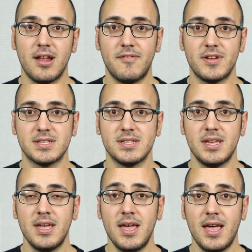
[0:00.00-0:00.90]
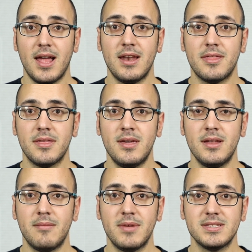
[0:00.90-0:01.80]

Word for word: الفرزلي الذي لم